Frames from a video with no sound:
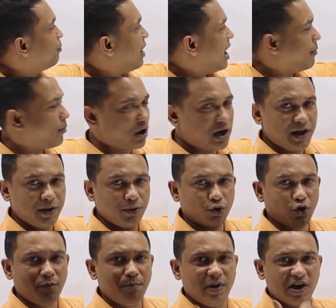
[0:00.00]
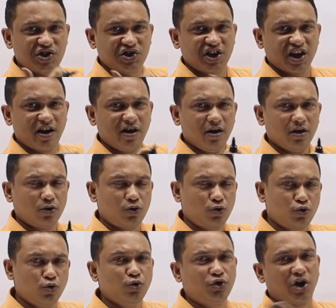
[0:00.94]
বামলিন্দ বেশের বেসের
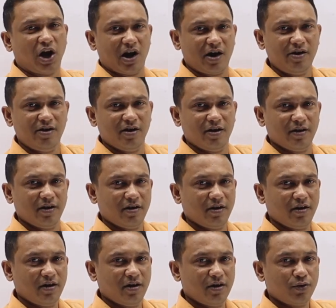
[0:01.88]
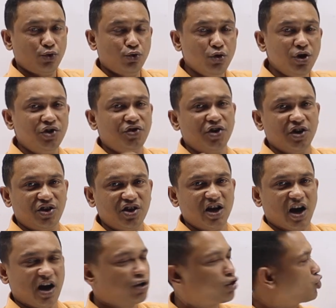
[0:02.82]
টু থার্ড দুই
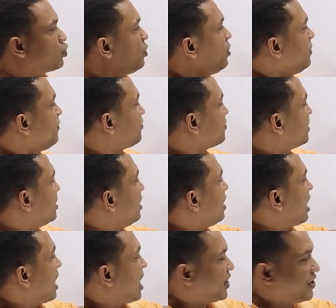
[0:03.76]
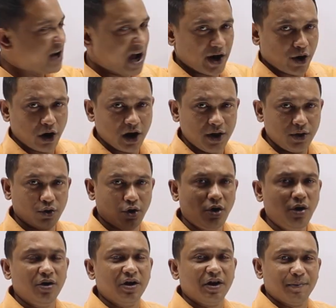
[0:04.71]
তৃতীয়াংশ আর ডানলিন্দ
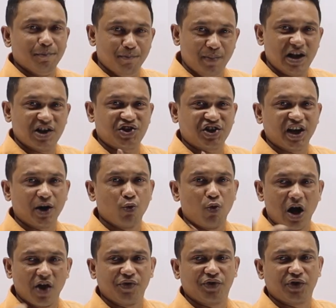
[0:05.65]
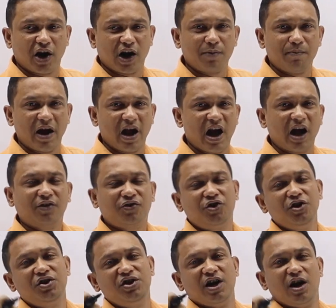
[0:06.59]
বেশের বেসের ওয়ান থার্ড বা এক
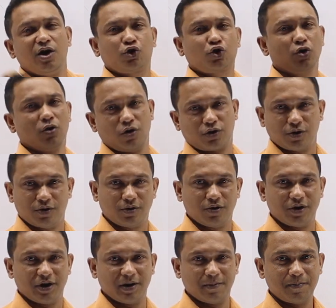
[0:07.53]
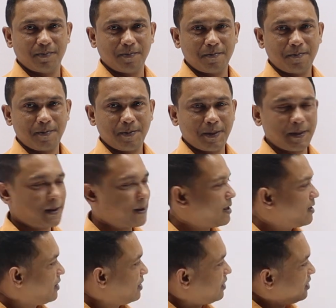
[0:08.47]
তৃতীয়াংশ গঠন করে
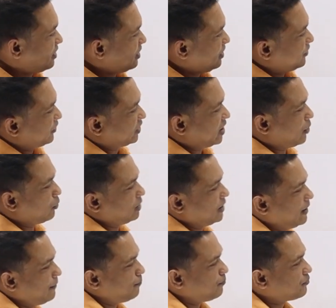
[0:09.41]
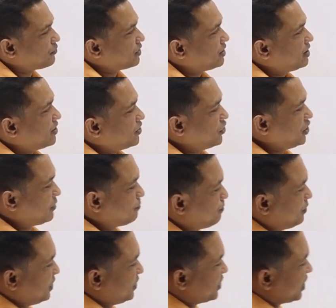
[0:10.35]
তাহলে
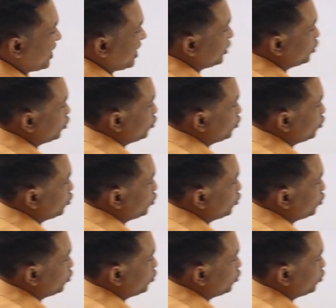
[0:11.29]
হৃৎপিণ্ডের এই